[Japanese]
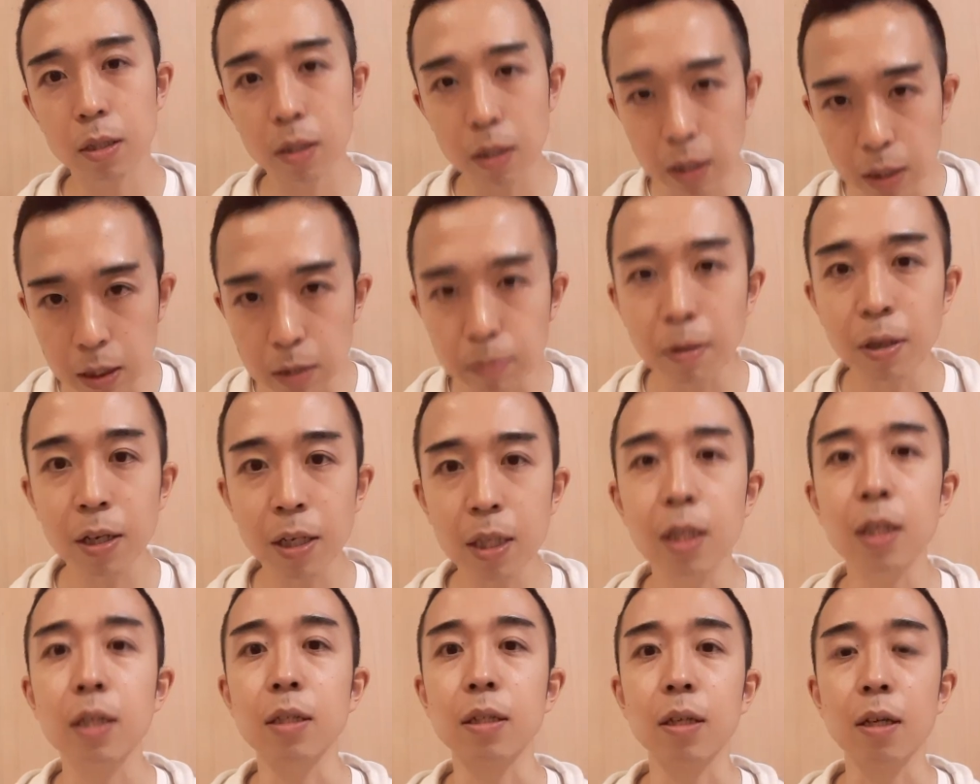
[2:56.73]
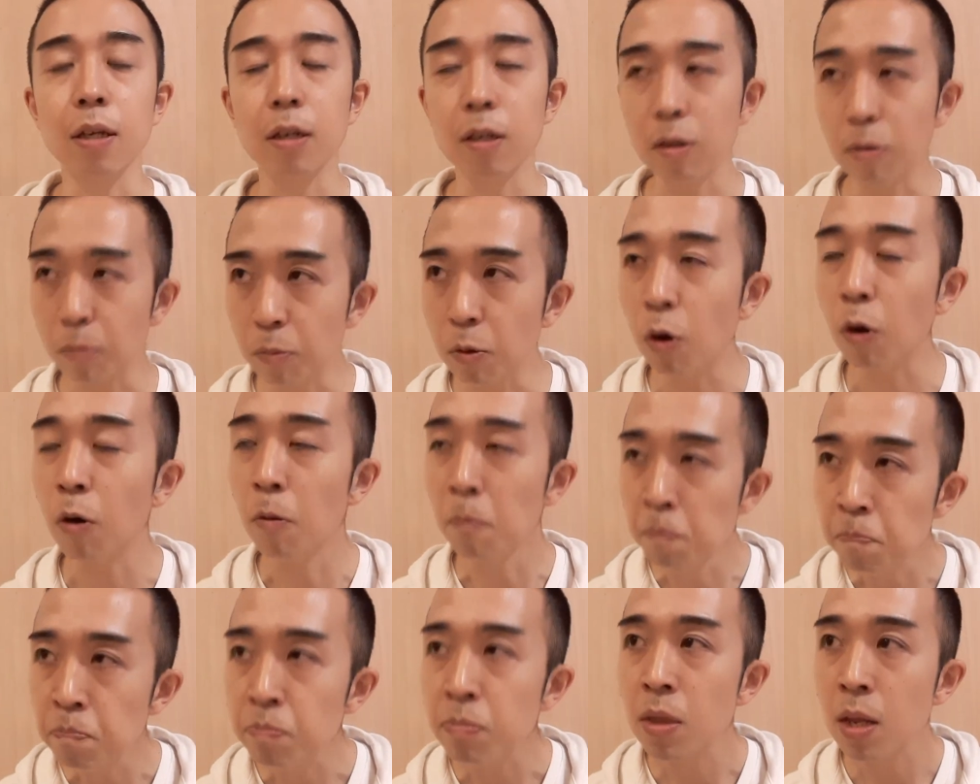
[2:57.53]
一番いいんですけれども
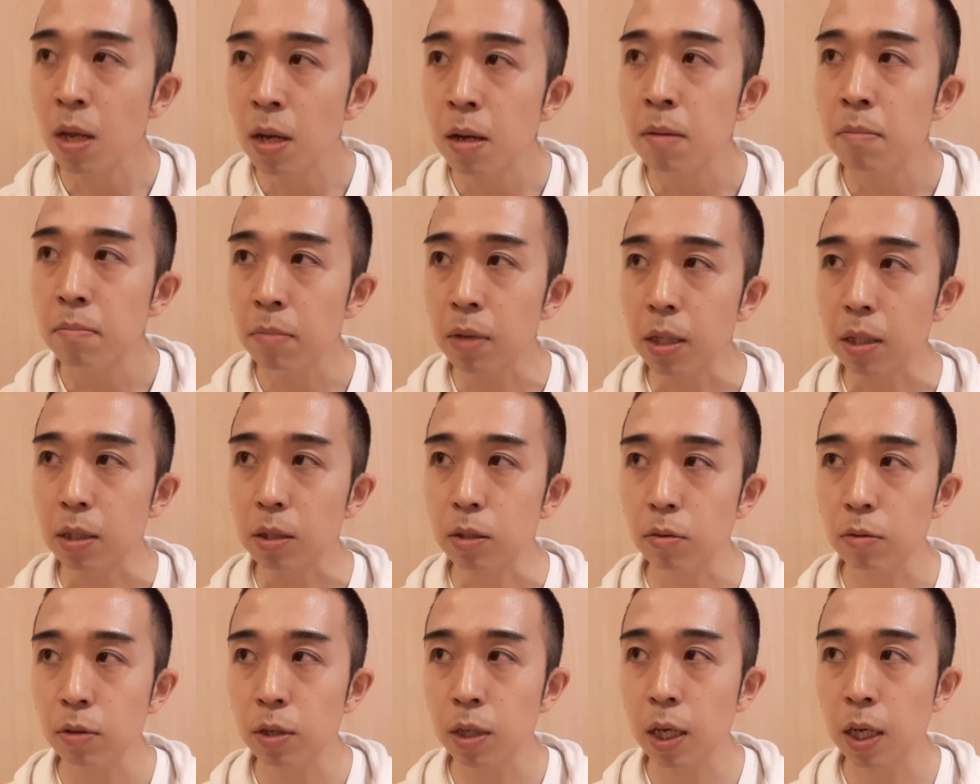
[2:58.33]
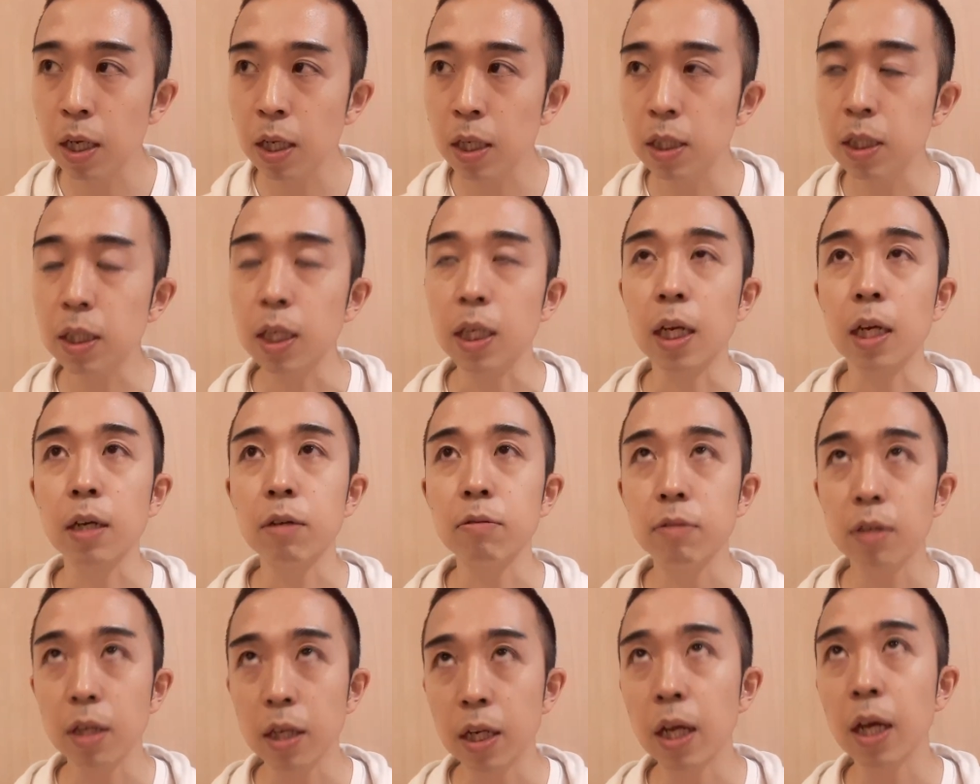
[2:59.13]
まあそれだけじゃな
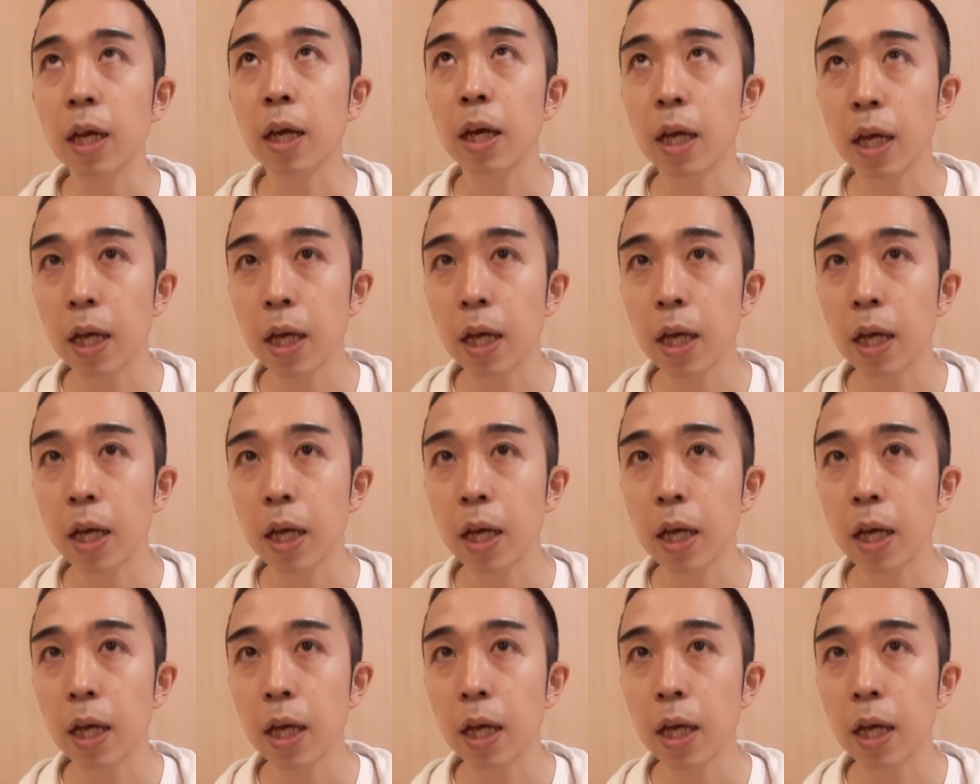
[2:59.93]
くてね、